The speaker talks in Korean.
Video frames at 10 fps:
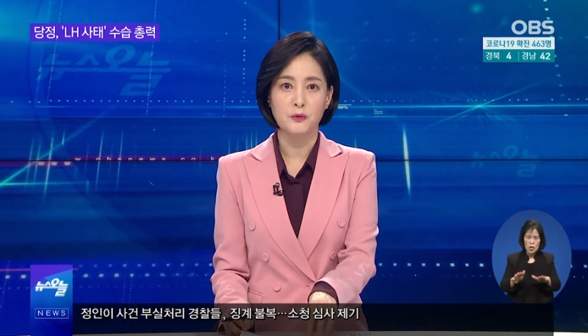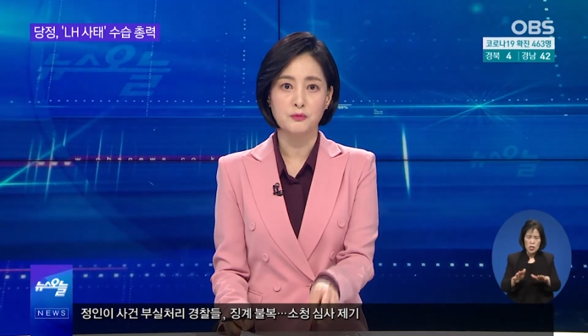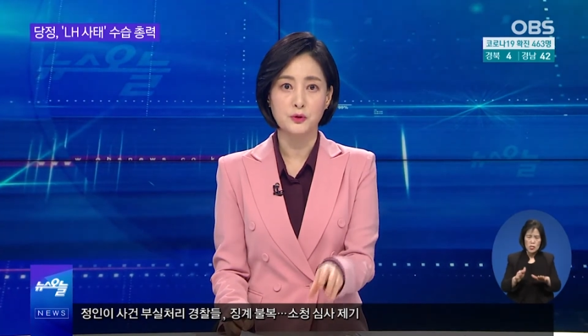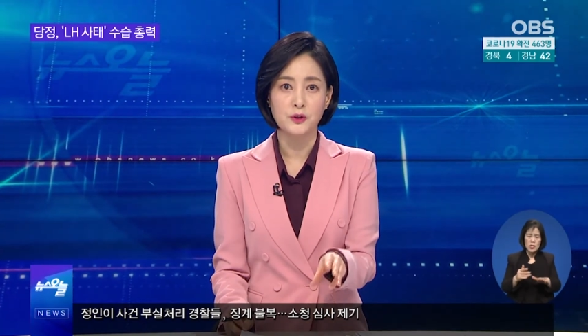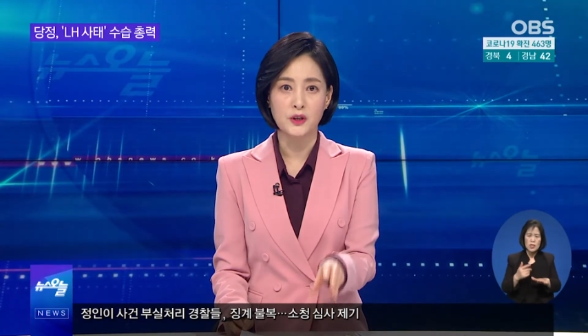
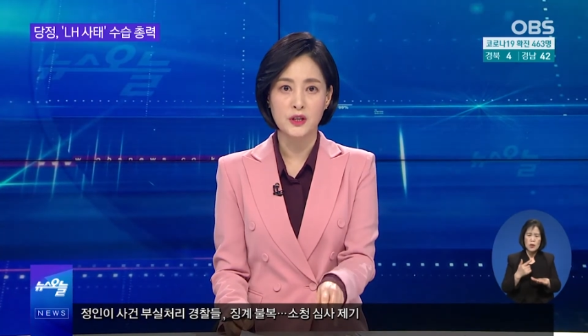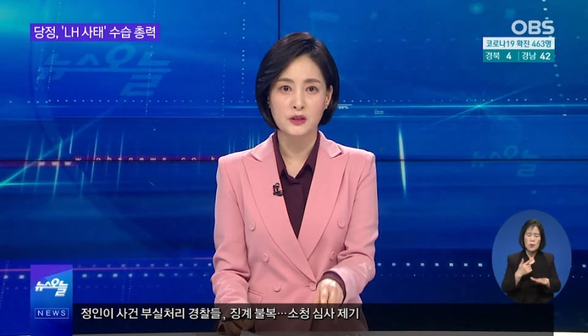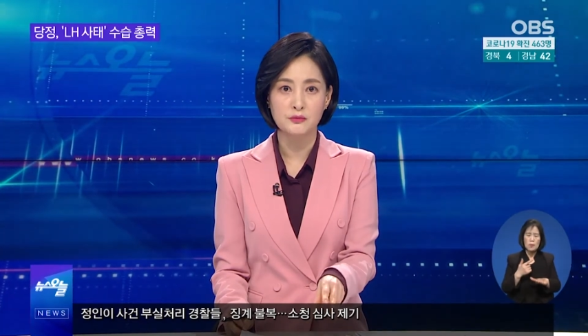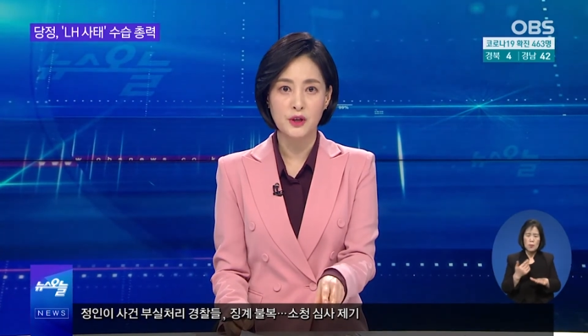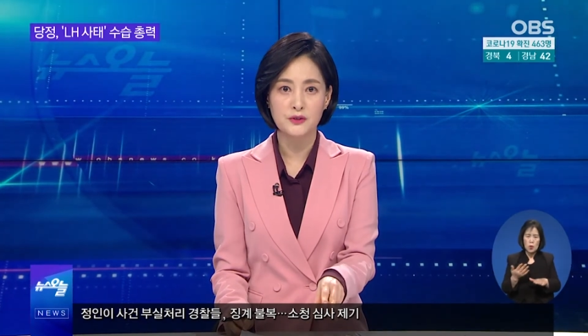물론 여기
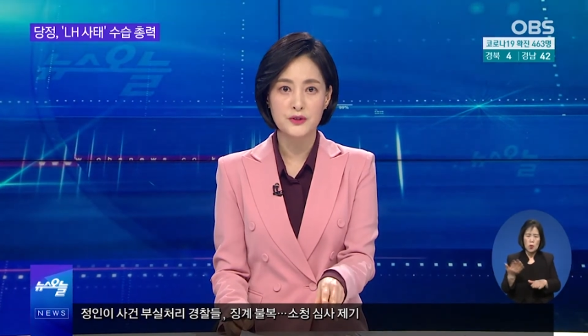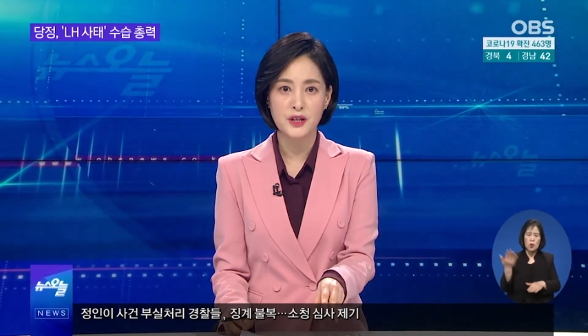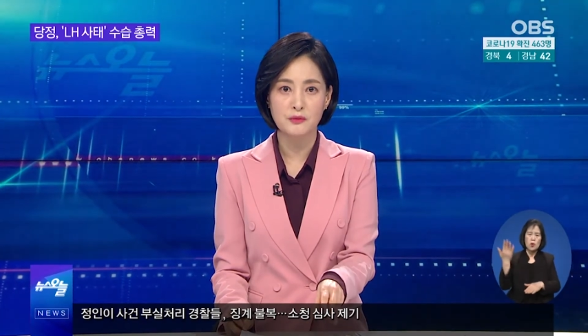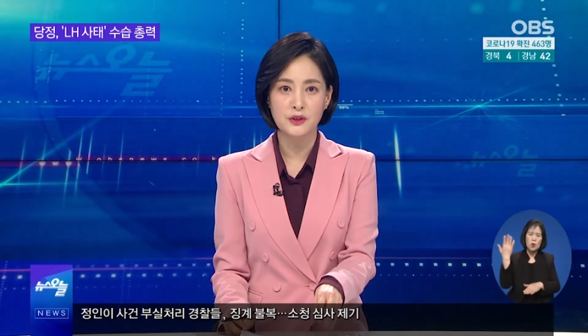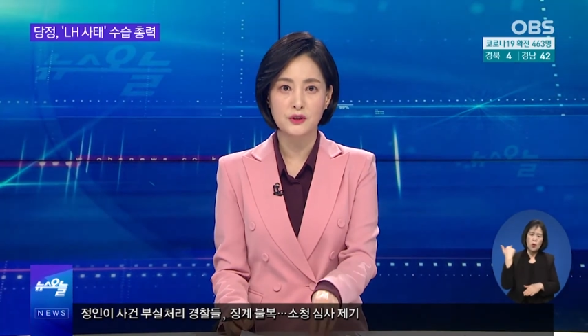근무했던
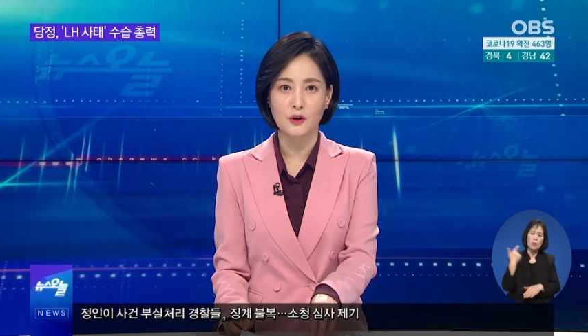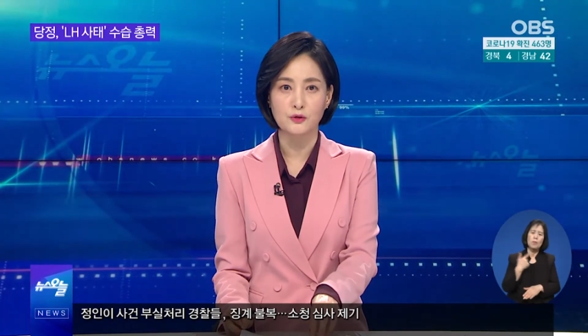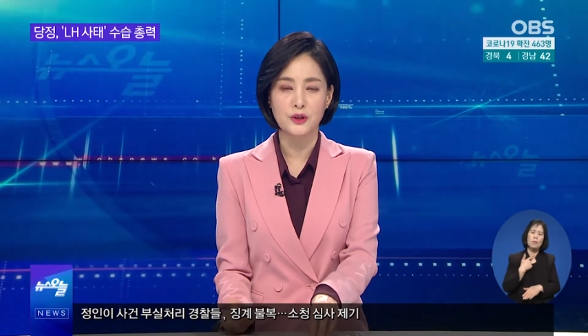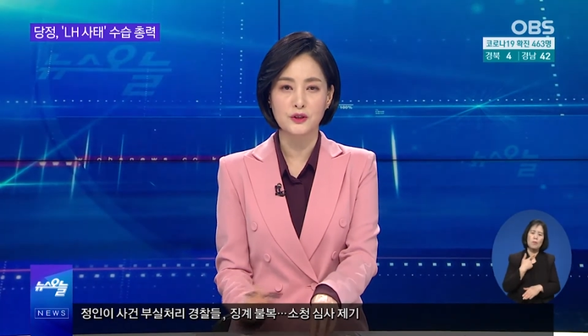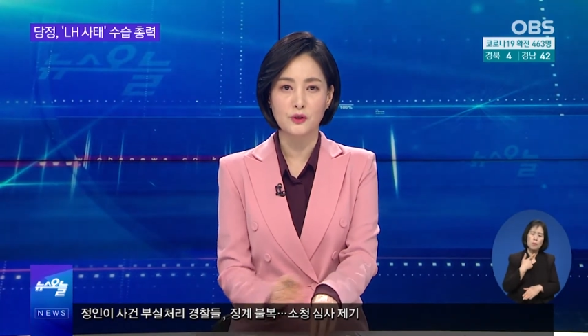사람들이
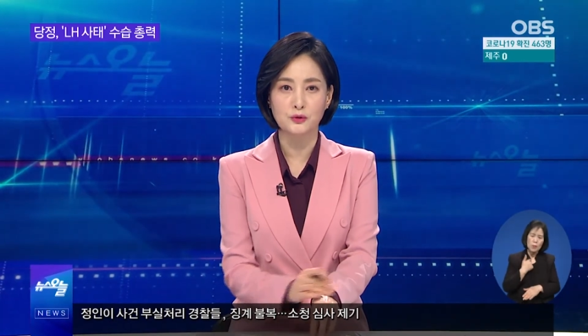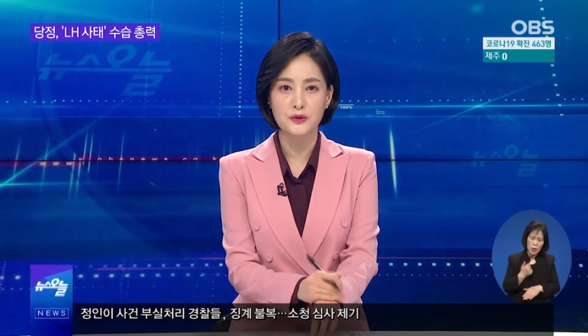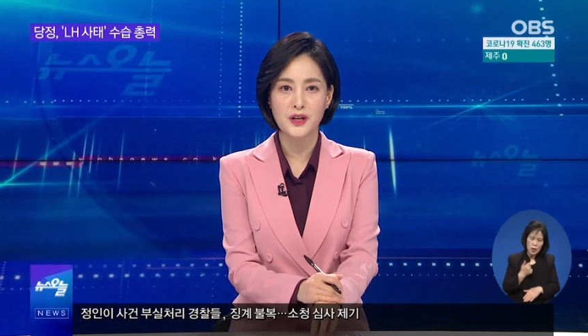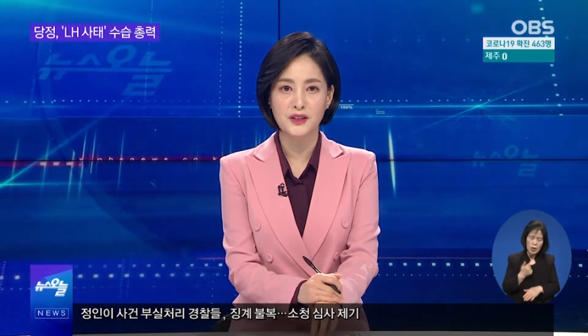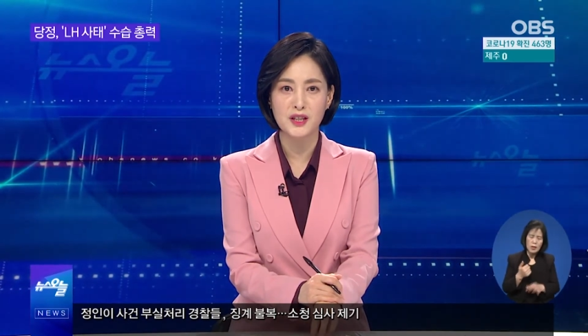연루된 경우도
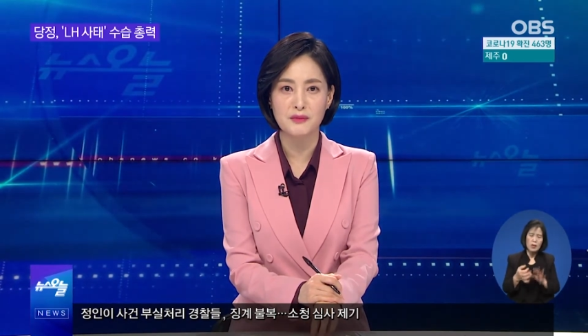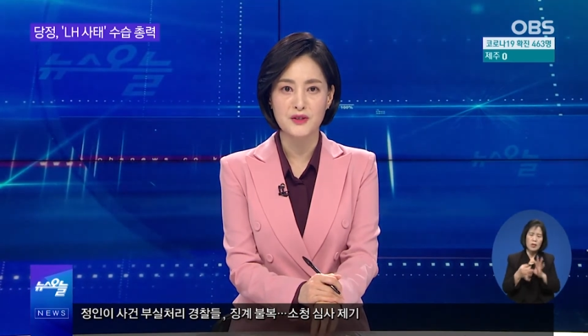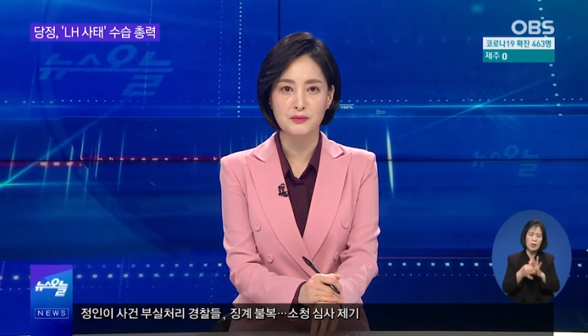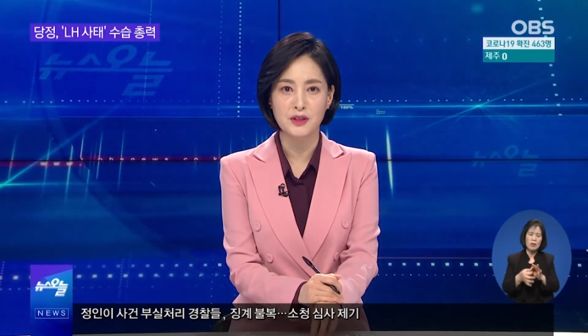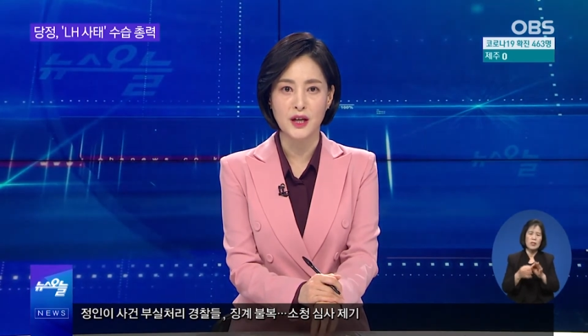상당히
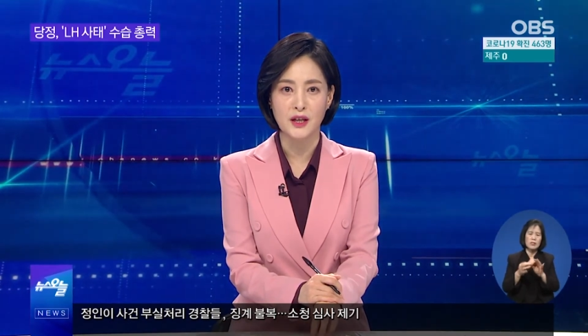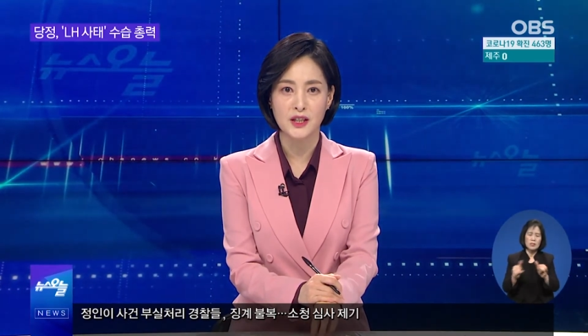많습니다.